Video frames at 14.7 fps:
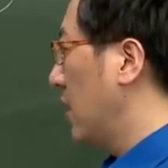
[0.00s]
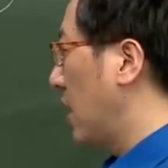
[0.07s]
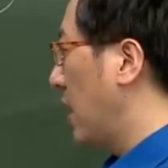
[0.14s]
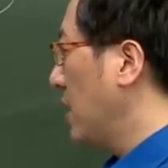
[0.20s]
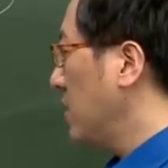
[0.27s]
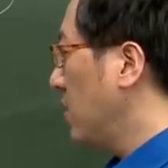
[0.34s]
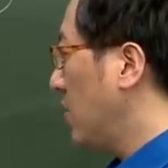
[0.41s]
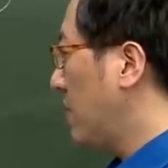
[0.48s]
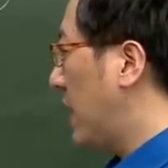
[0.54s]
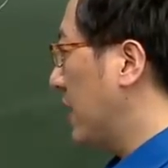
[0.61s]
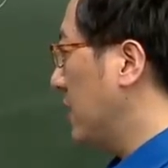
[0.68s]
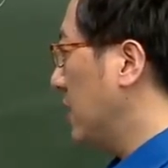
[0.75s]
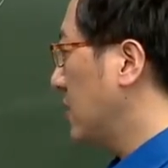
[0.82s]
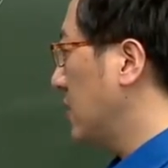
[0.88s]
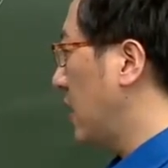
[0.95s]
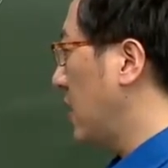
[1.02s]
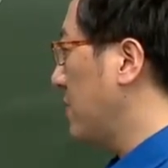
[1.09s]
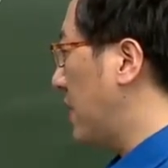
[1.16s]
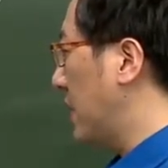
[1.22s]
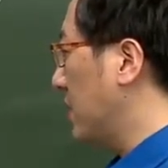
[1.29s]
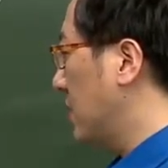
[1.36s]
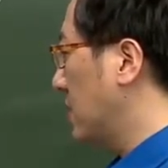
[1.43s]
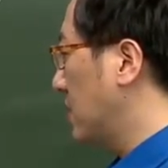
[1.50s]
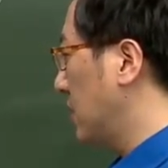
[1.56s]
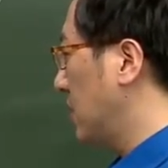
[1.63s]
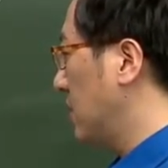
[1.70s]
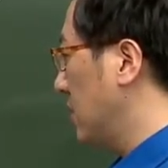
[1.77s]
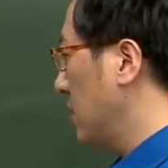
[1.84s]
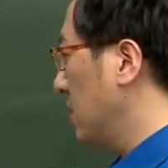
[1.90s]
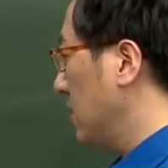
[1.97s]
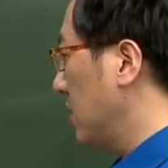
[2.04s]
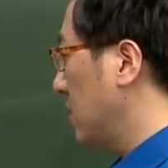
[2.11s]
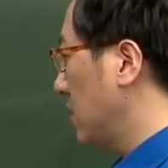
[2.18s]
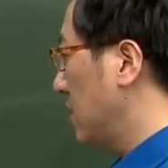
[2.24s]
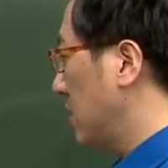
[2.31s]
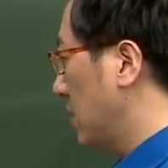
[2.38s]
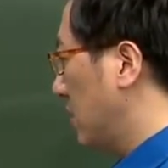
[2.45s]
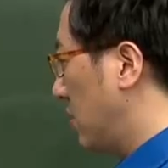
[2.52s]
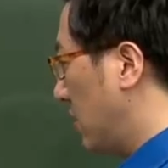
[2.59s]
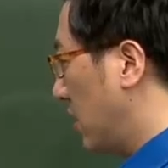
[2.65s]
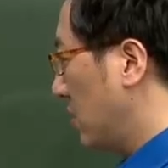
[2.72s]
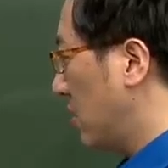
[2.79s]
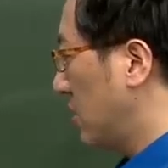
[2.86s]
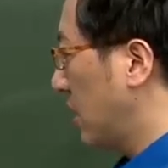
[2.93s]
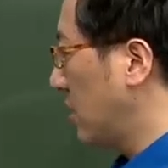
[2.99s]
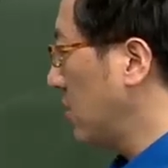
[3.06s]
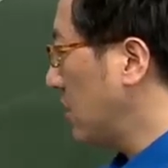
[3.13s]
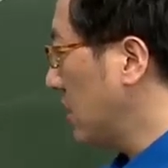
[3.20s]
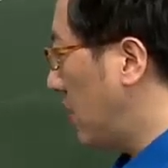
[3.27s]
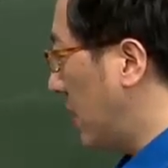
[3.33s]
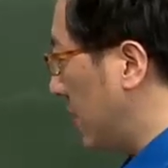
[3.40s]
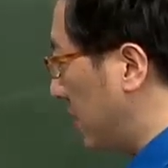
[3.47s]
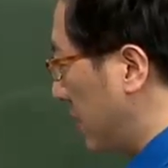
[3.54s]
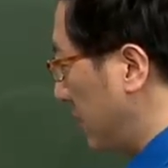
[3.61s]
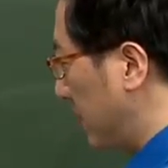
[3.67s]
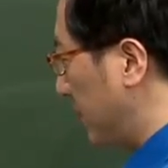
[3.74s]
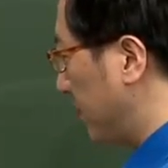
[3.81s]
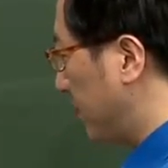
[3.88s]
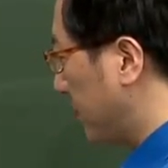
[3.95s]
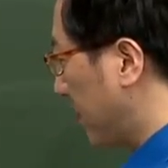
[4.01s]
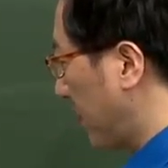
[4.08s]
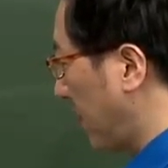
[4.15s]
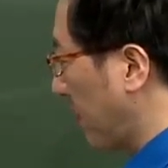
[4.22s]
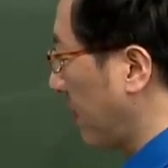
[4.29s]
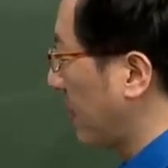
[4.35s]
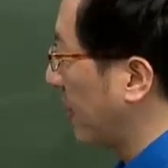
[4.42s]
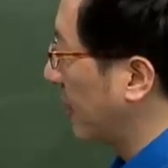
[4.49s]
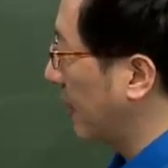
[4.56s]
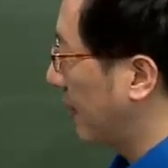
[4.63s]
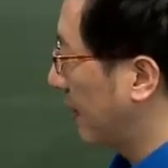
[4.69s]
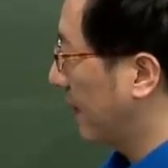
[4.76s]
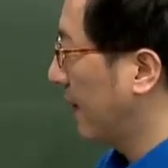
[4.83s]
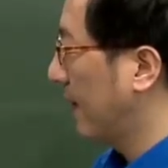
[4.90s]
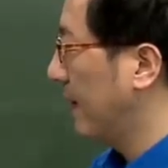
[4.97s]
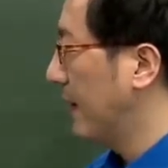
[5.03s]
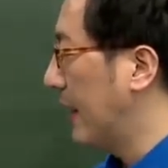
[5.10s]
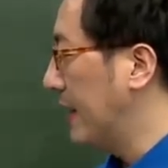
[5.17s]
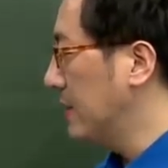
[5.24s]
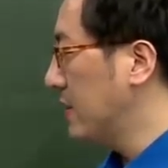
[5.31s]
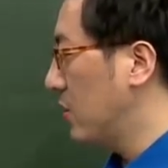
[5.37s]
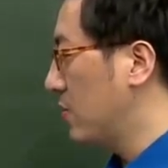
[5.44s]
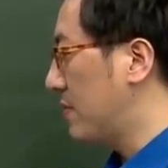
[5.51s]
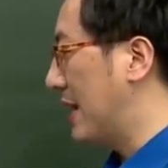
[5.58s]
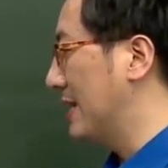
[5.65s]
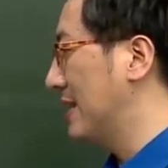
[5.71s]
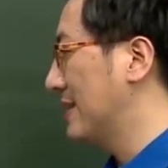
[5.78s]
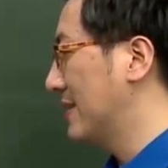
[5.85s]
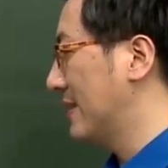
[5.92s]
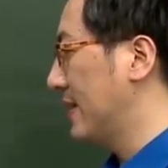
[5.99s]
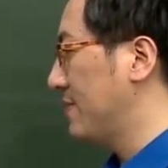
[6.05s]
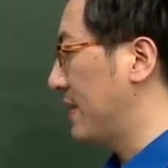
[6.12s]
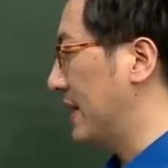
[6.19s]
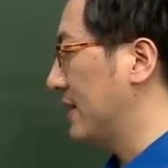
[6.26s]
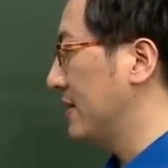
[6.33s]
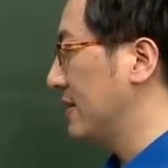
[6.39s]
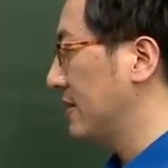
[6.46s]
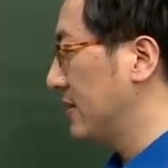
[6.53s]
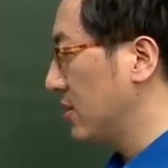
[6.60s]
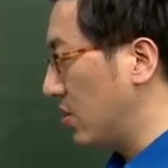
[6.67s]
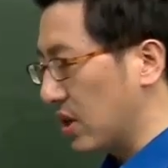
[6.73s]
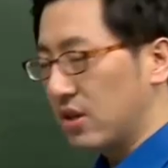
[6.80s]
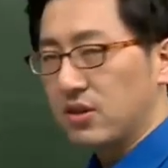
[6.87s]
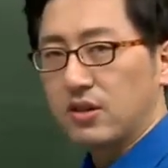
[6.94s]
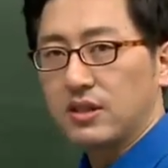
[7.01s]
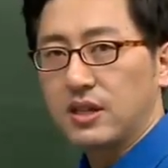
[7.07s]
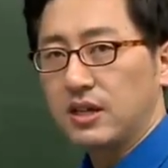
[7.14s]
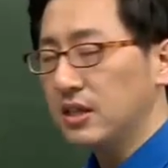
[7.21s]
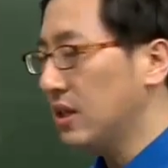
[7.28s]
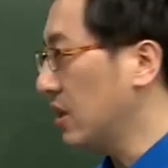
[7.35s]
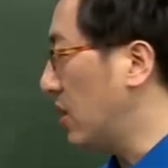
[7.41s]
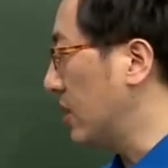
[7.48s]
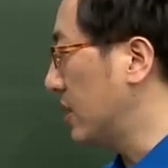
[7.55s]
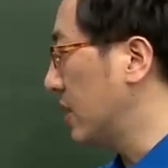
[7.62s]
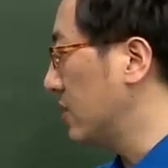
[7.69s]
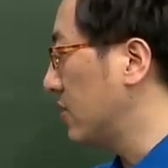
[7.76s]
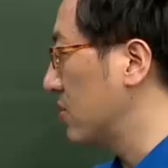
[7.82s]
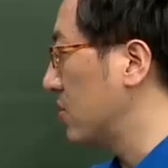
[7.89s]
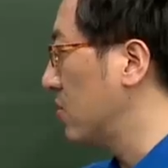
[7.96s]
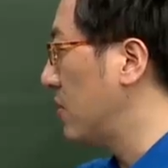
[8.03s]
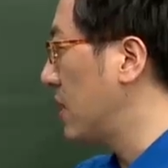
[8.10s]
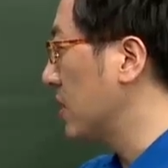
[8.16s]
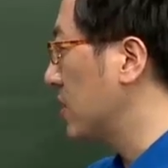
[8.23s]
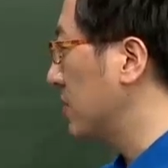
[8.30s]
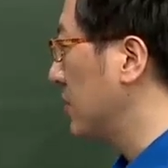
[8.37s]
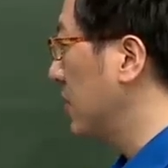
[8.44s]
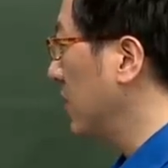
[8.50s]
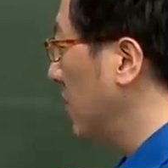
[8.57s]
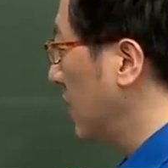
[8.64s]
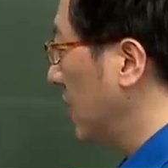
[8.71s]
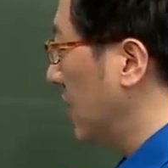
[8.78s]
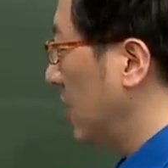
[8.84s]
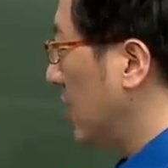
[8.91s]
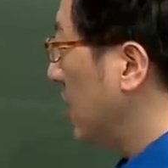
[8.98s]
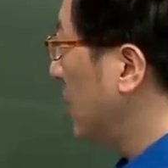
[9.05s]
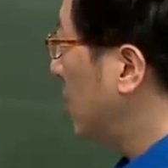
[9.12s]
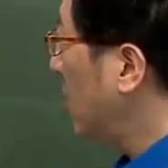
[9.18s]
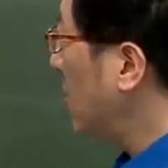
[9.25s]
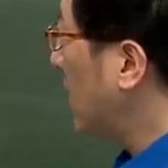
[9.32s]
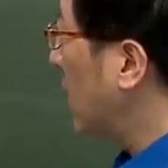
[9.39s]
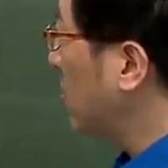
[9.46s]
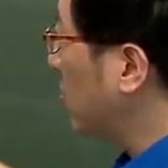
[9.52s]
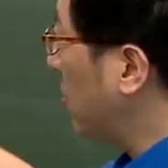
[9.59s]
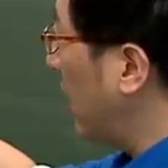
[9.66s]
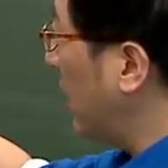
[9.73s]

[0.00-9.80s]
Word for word: a 제곱 마이너스 a 마이너스 2는 영향렬이다. 이렇게 나와요. a 제곱 마이너스 a 마이너스 2는 영향렬이다. 이게 나왔다는 거죠. 이만큼이 이걸 가지고